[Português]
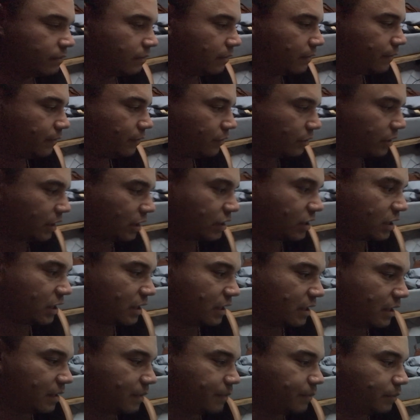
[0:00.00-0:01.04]
Vou voltar a
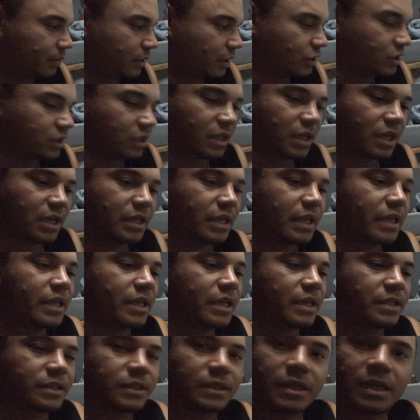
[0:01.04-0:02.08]
geladeira pro lado de lá e
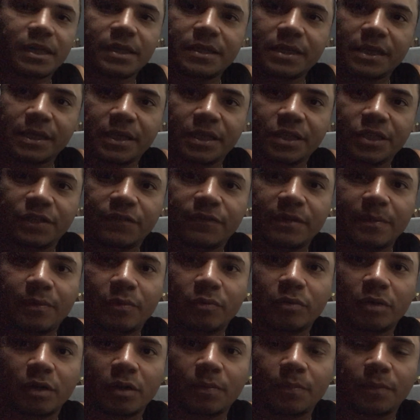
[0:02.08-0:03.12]
aí é isso aqui a gente vai
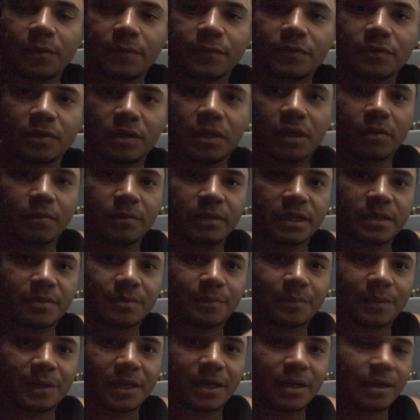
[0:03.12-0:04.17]
procurar um profissional
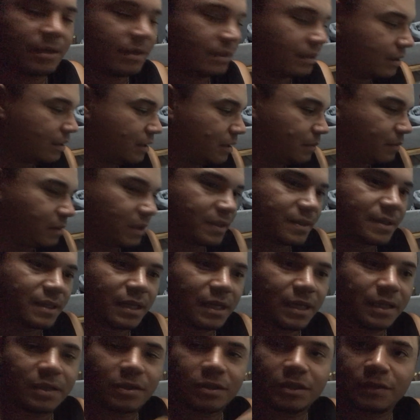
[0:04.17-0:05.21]
mesmo pra, pra
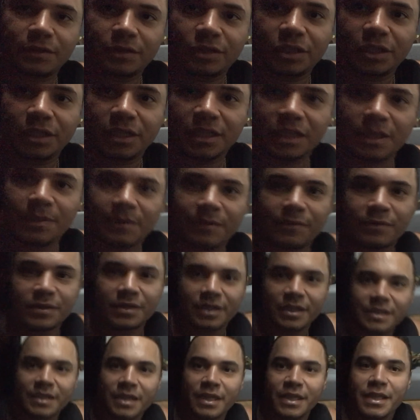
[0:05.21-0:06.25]
instalar. Então já vou deixando aqui pra
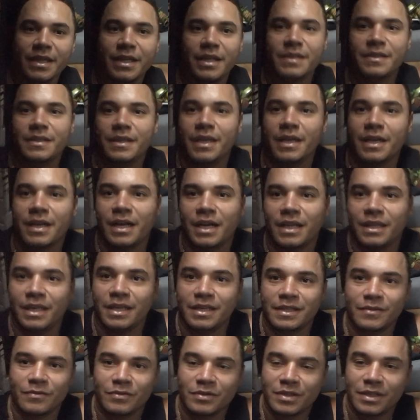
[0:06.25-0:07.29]
vocês aí esse recado
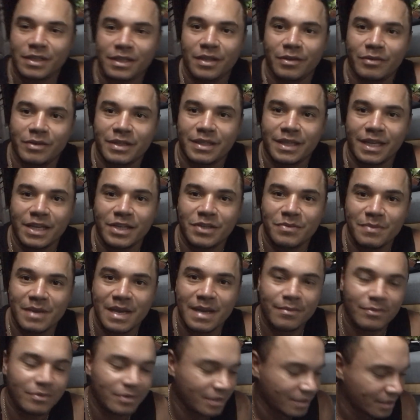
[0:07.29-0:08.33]
aí, se você não entende
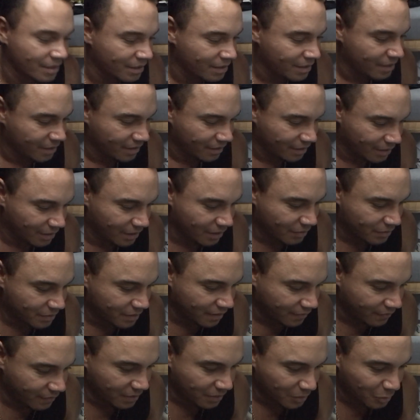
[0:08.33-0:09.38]
mesmo, não
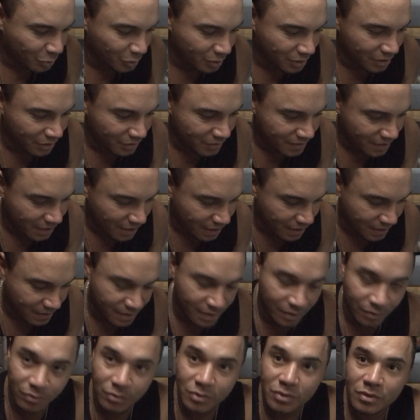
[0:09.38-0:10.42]
se aventure, não se
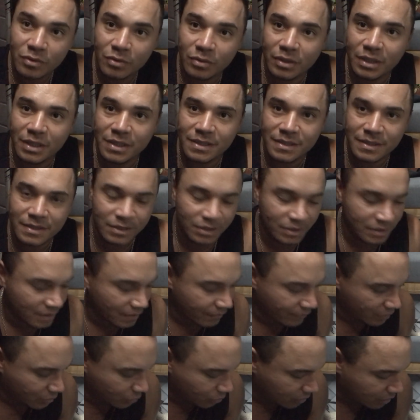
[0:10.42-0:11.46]
arrisque. Eu não sou desses de
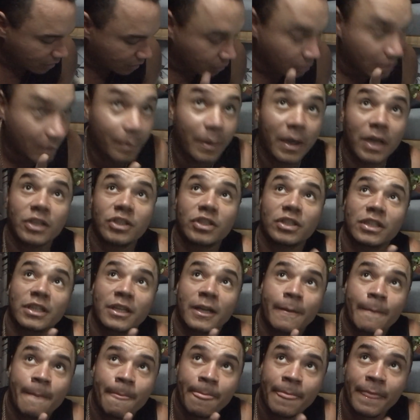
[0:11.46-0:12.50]
se aventurar não, na
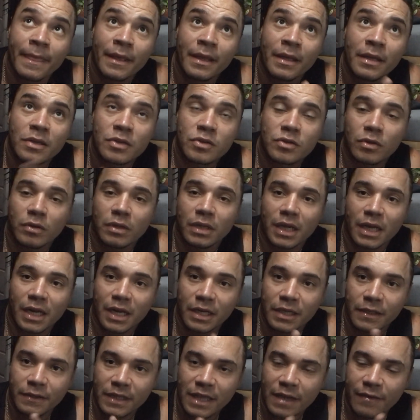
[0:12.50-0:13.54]
parte solar
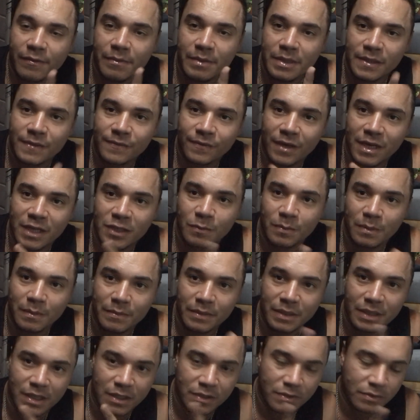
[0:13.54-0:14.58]
ali tava mais fácil pra
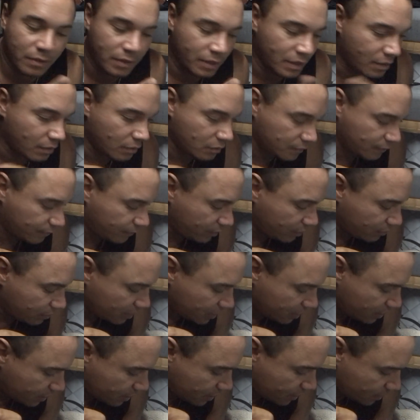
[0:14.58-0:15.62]
mim, que era só ligar os fios
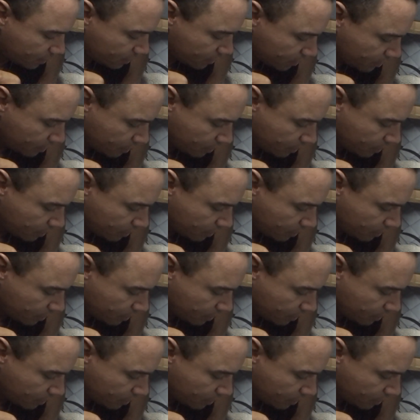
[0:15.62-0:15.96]
ali, né?